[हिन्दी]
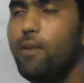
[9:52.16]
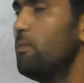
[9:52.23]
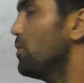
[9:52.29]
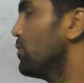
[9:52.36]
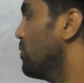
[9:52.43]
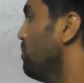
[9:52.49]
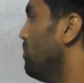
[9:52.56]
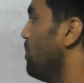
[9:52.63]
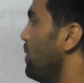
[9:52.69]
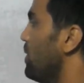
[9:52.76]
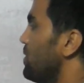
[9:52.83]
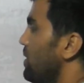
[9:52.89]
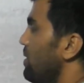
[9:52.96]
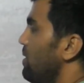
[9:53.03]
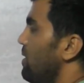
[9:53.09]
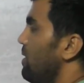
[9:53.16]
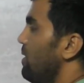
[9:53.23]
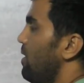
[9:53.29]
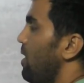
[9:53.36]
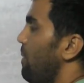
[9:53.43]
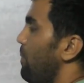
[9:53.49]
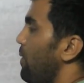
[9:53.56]
की मोस्ट ऑफ पॉपुलेशन
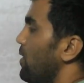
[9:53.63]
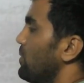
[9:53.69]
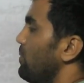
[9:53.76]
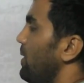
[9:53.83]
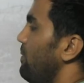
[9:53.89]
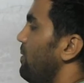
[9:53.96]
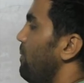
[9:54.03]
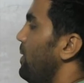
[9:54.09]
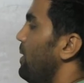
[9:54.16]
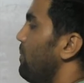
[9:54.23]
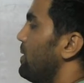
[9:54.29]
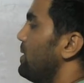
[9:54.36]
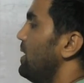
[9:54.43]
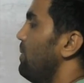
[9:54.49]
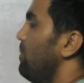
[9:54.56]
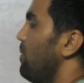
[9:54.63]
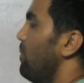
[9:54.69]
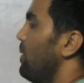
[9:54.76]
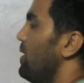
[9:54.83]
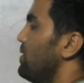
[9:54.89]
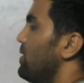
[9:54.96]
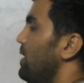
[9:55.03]
अप्रोक्सीमेट 50 परसेंट
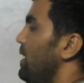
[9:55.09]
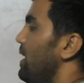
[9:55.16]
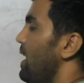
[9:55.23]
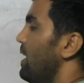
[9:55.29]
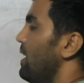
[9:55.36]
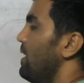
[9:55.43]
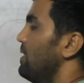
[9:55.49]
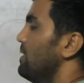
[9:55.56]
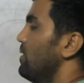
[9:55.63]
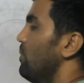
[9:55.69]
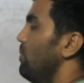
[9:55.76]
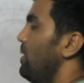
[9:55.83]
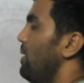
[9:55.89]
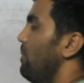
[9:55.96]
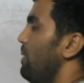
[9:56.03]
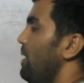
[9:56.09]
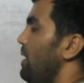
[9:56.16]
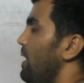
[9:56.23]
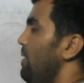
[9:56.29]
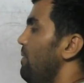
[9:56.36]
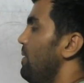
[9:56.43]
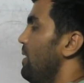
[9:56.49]
पॉपुलेशन इंडिया की किसके ऊपर
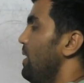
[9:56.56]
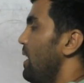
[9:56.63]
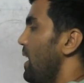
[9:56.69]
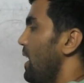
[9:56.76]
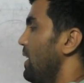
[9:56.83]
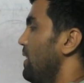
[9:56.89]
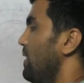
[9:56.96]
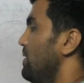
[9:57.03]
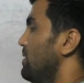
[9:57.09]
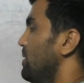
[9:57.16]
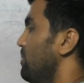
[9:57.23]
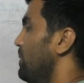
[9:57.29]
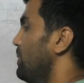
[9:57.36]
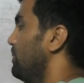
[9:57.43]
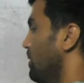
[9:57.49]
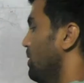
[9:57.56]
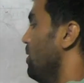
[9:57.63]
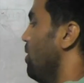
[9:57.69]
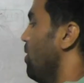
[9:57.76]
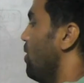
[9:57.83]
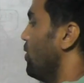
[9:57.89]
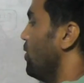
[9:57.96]
डिपेंड है एग्रीकल्चर पे
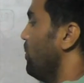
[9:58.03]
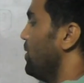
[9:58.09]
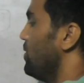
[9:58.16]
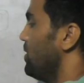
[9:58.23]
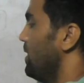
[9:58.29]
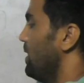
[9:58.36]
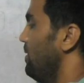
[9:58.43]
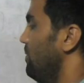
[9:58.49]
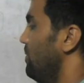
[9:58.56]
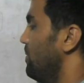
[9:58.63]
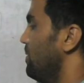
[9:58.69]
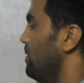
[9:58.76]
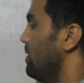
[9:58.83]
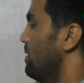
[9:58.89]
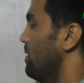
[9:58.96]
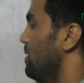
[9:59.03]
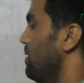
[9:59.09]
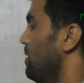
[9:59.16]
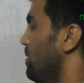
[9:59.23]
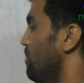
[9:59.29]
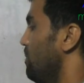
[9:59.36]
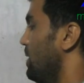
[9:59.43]
ऑक्यूपेशन है
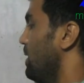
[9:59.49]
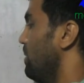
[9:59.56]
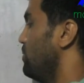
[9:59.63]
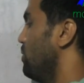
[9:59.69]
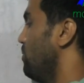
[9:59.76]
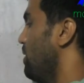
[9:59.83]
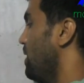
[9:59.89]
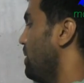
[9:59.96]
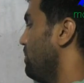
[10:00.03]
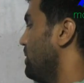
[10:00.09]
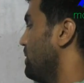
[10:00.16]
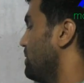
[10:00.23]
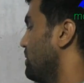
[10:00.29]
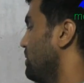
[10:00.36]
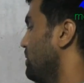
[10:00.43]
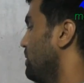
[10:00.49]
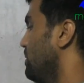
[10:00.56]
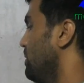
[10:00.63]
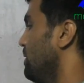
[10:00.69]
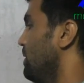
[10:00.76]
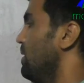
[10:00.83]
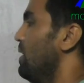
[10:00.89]
मतलब जो फार्मर्स
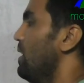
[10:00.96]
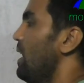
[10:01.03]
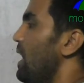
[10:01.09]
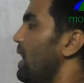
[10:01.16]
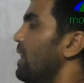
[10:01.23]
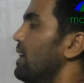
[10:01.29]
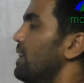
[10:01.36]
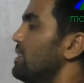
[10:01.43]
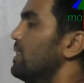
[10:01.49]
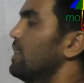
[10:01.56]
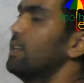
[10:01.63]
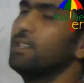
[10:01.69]
एग्रीकल्चर